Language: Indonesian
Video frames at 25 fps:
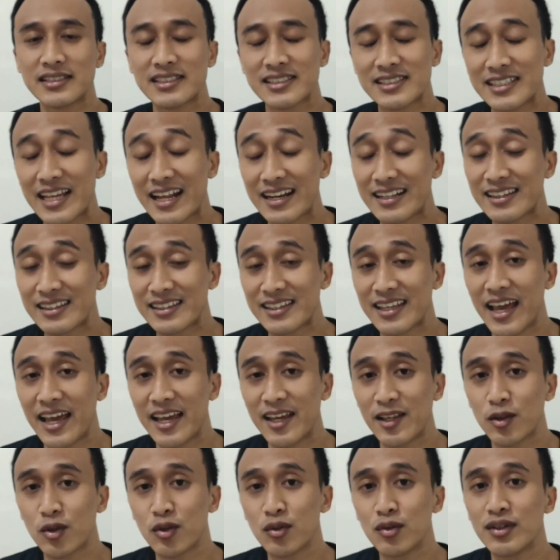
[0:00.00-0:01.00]
Startnya
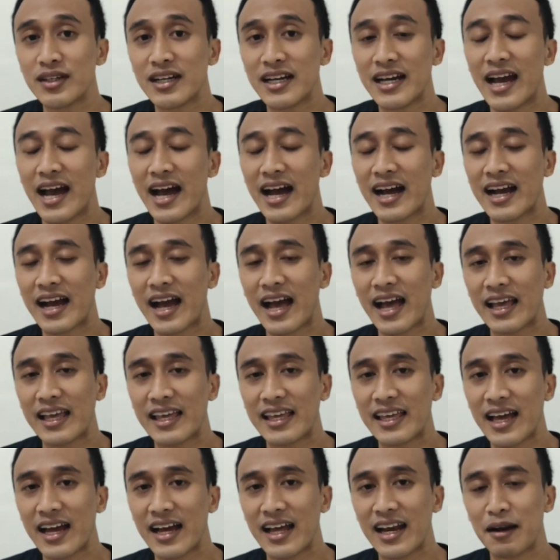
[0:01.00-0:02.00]
itu nggak
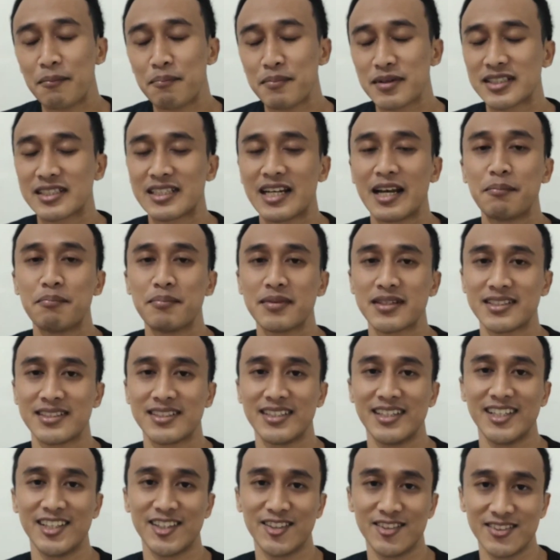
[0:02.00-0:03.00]
kayak lemes-lemes
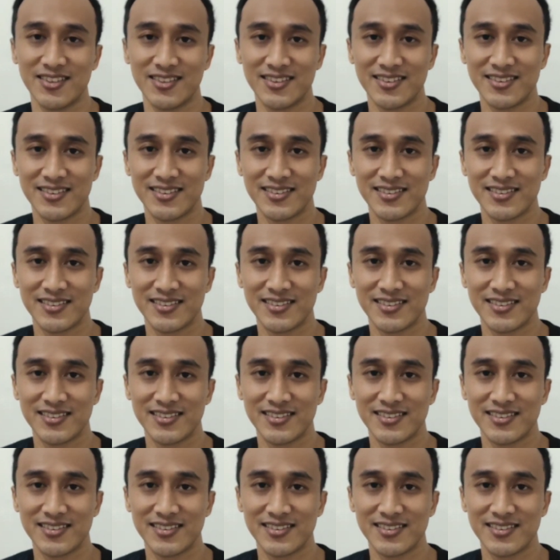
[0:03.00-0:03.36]
gitu